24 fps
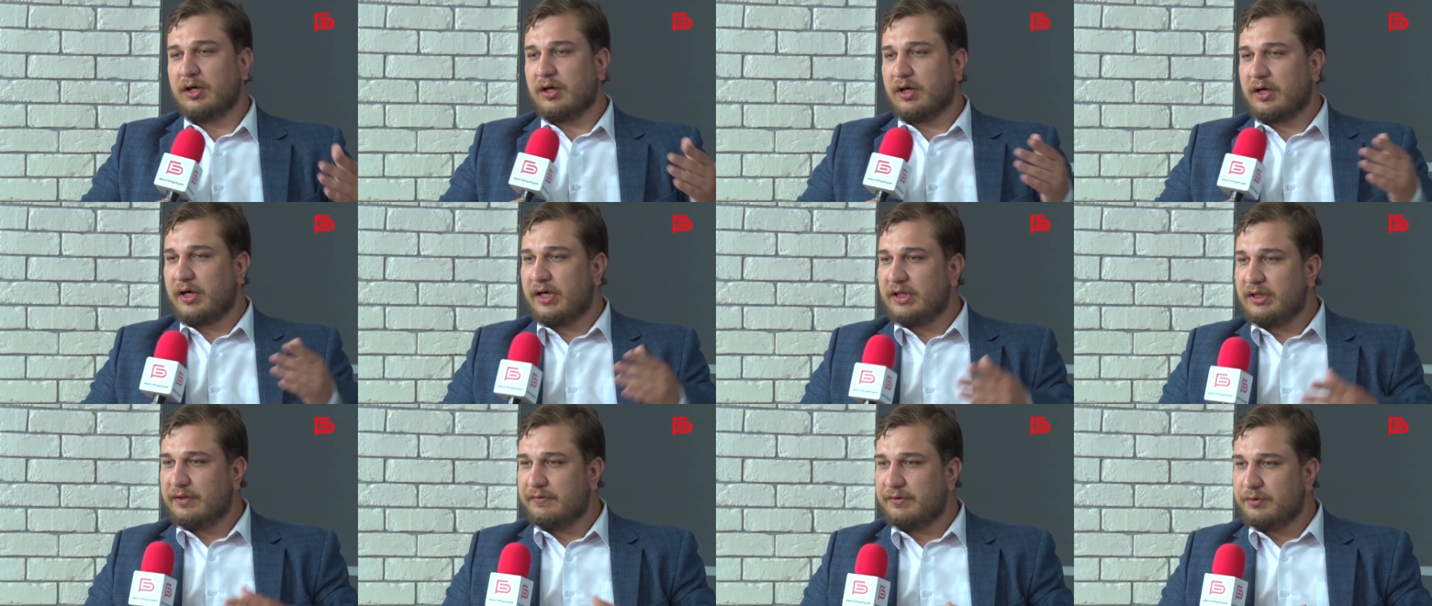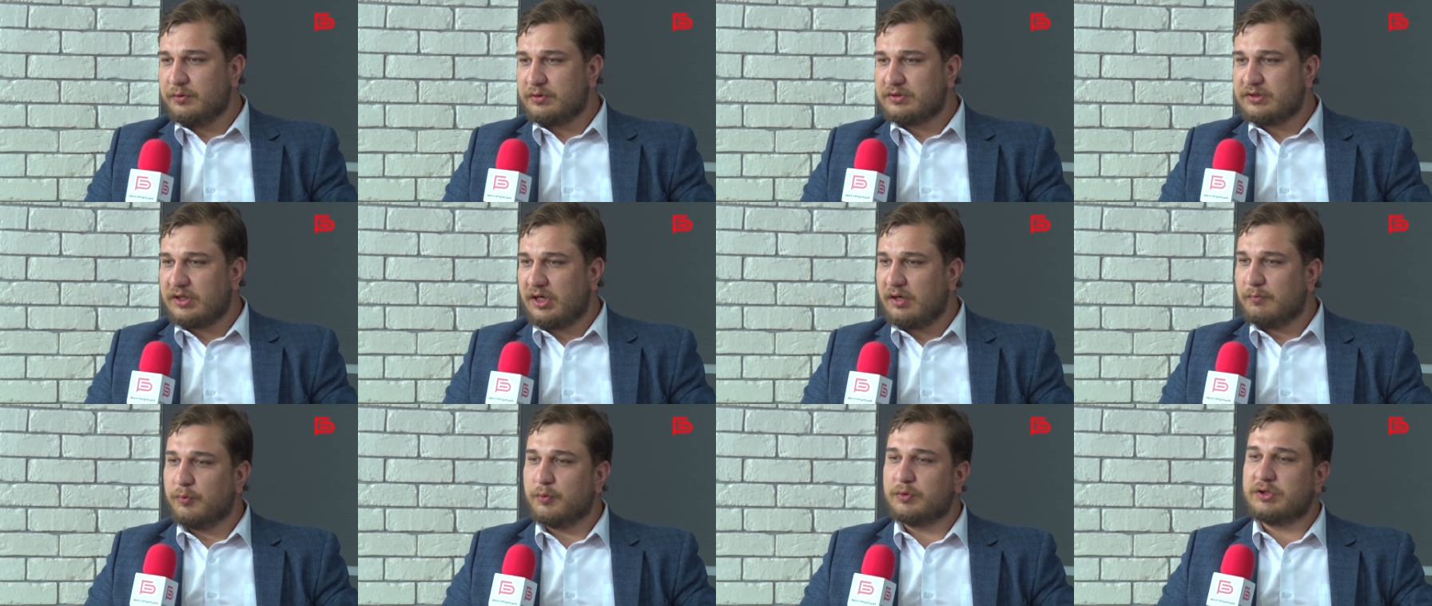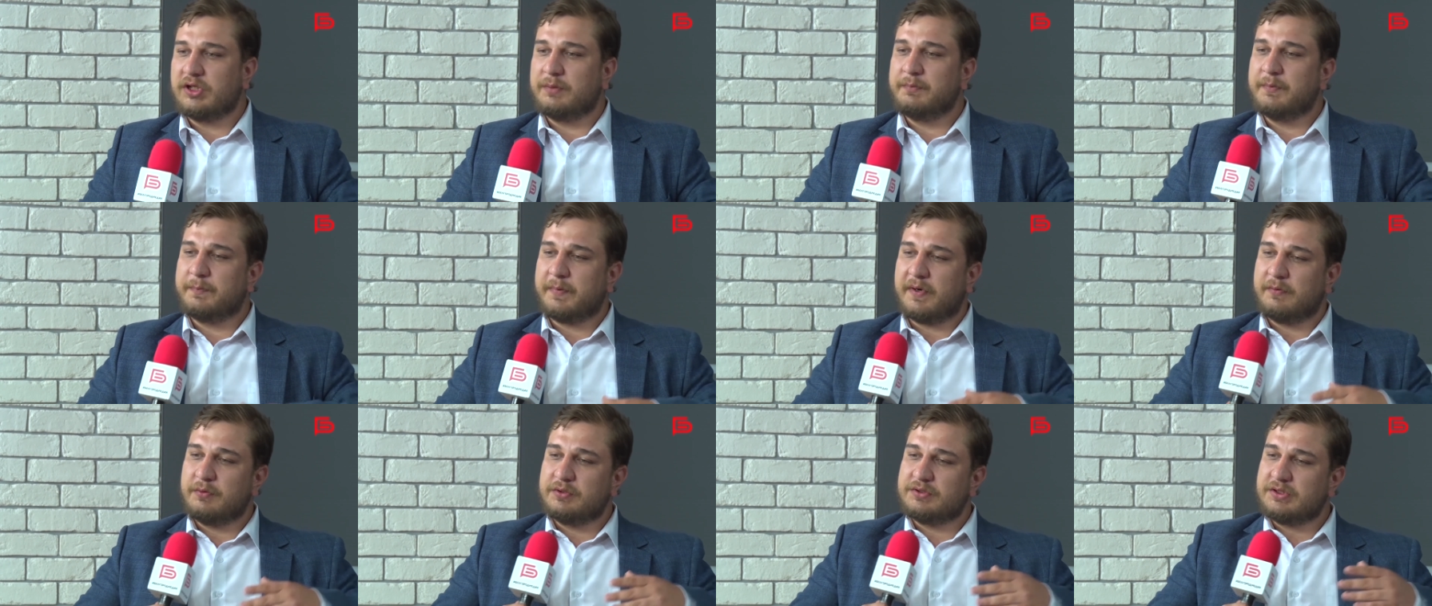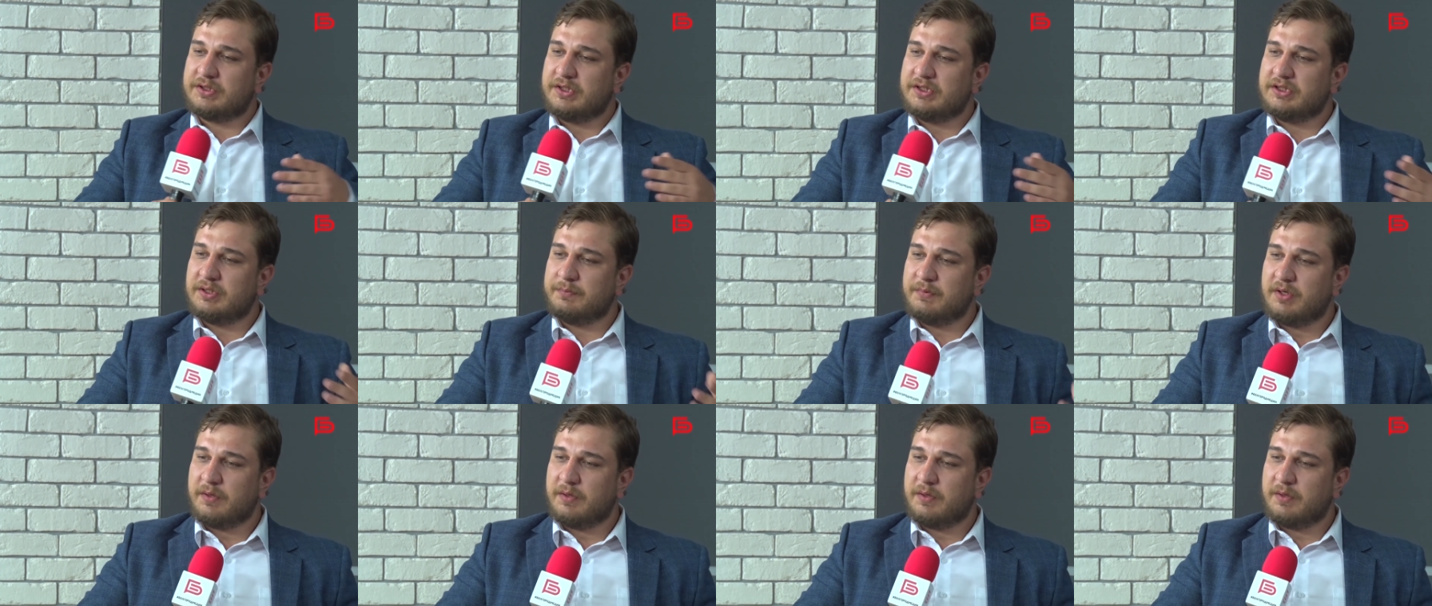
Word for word: какая-то ведется работа, им проводятся какие-то